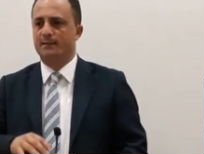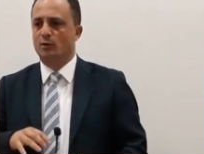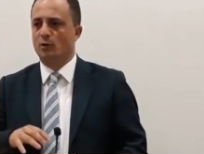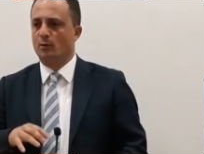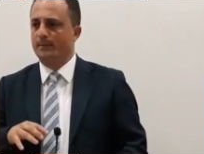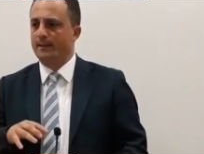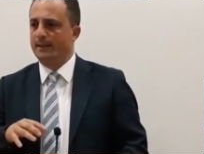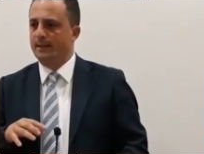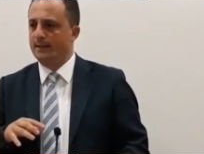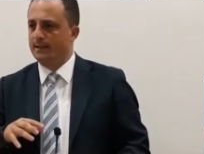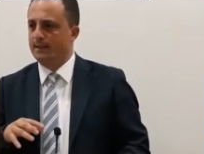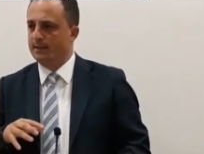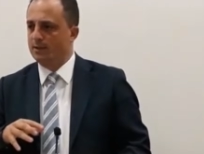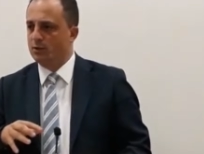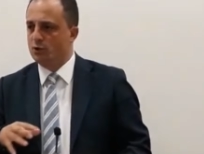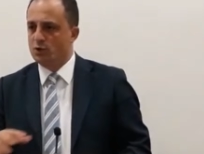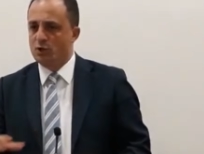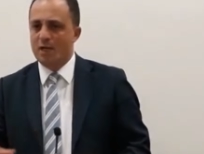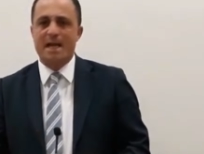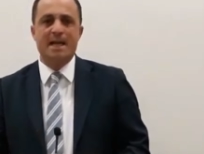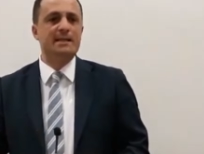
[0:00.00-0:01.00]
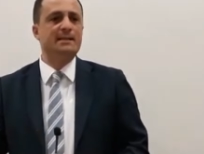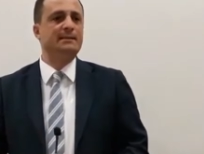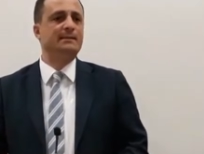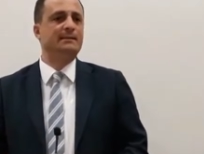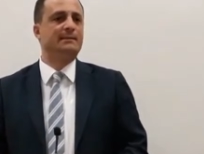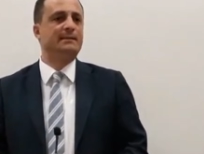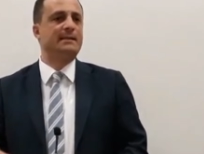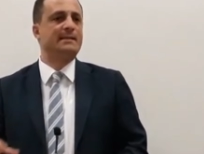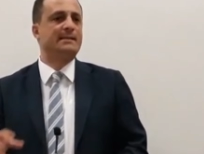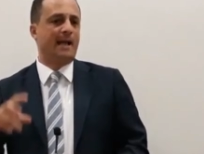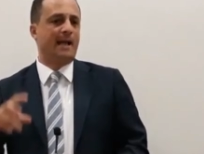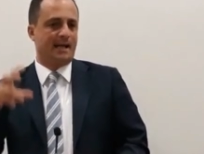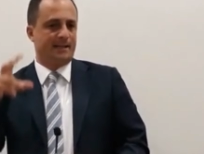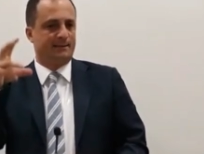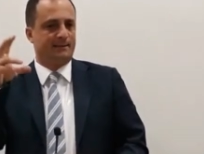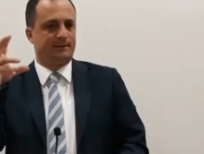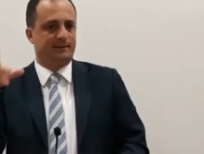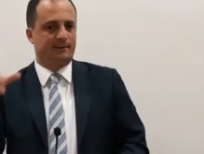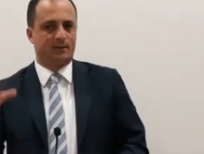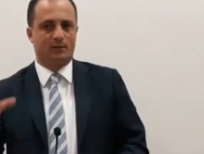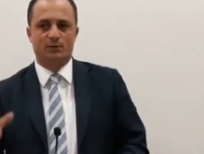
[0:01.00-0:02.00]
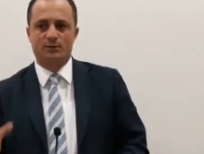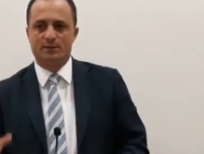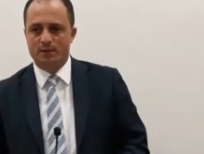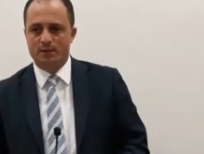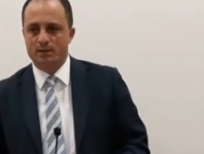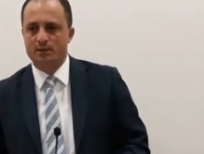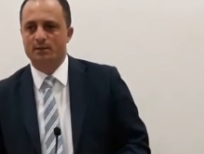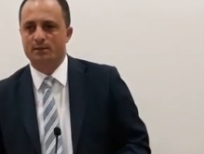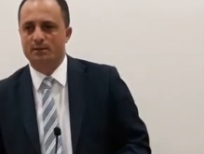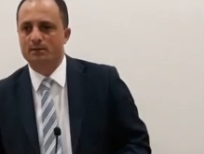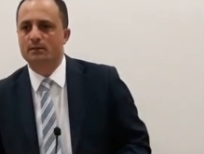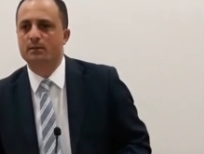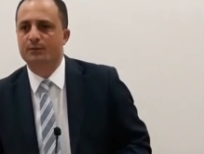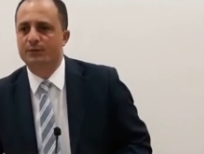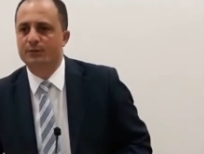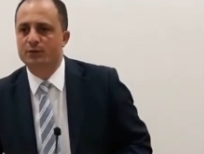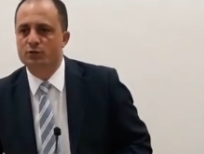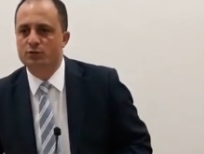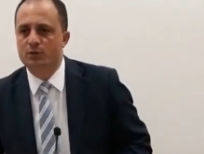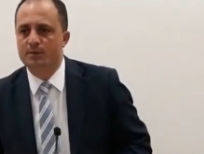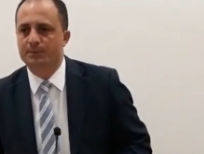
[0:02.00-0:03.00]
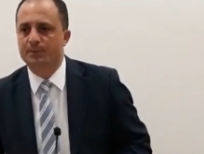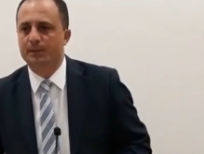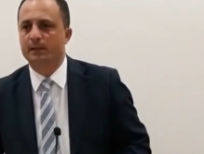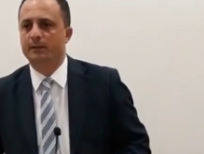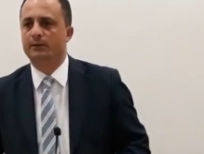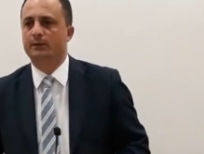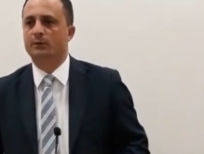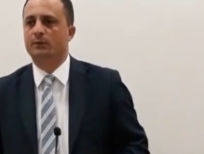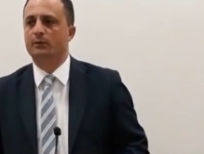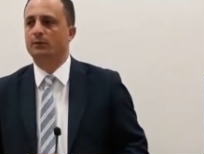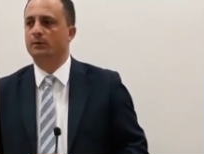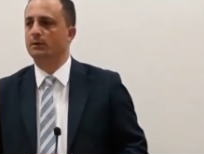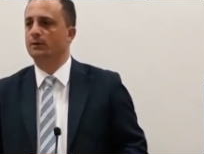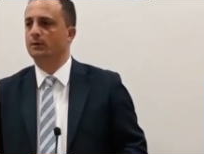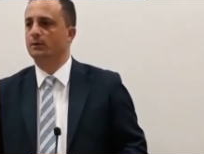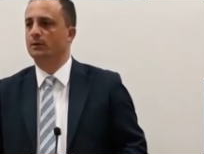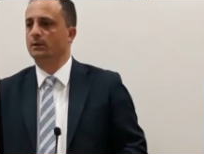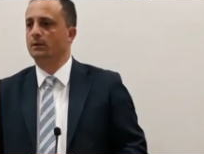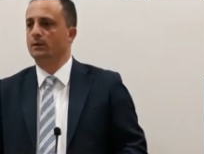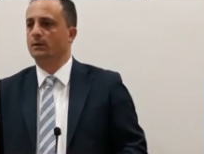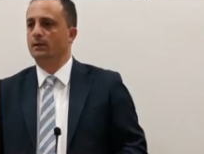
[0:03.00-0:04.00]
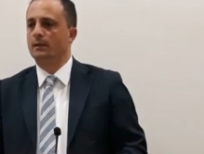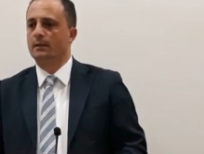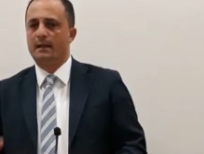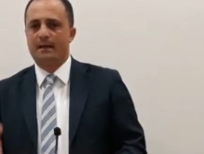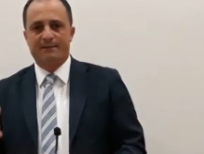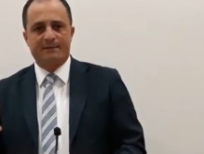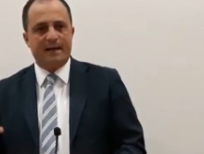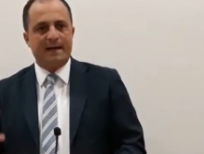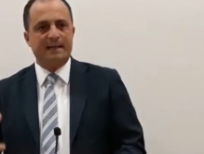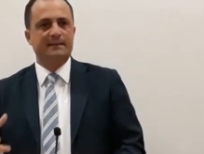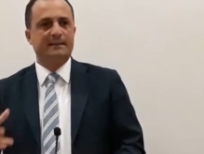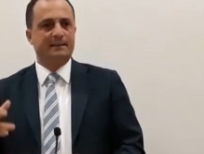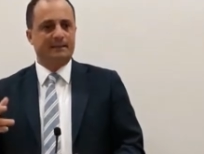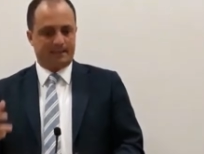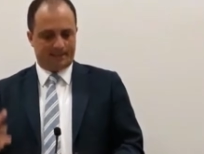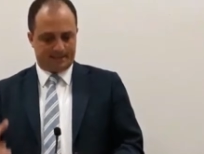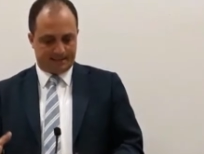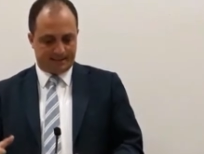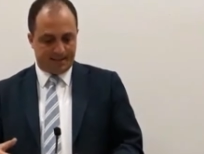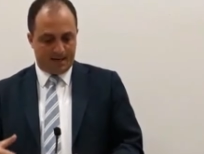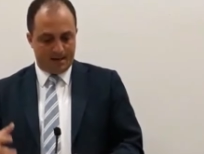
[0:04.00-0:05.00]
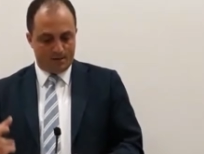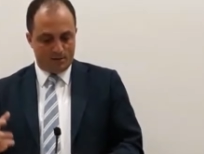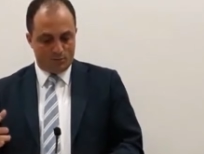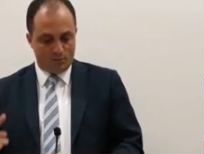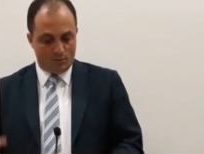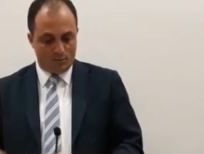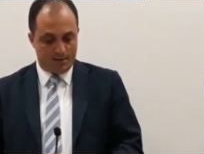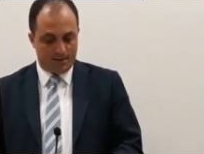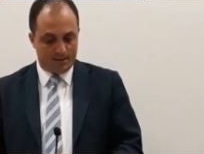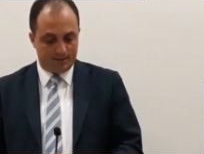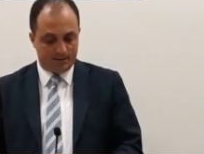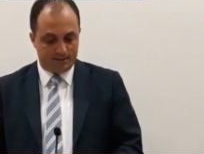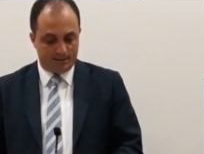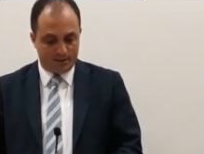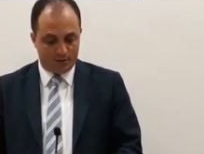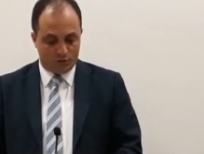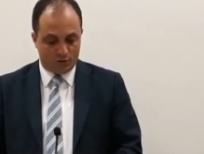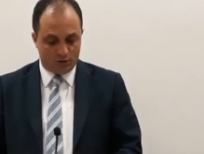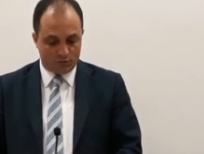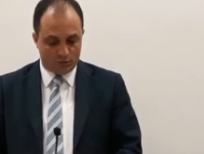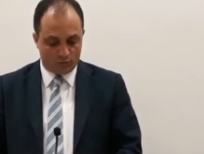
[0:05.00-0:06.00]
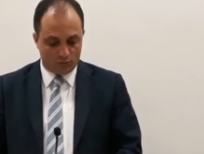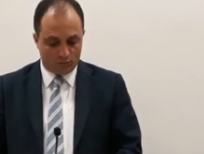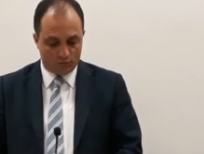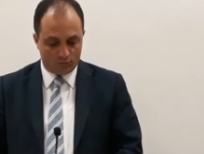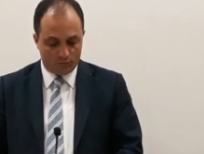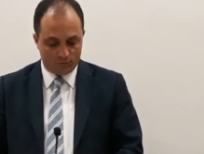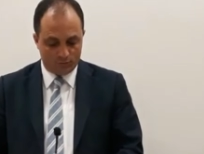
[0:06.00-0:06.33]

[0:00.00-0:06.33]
come gente santa, così definisce Pietro, lavata dal sangue di Gesù.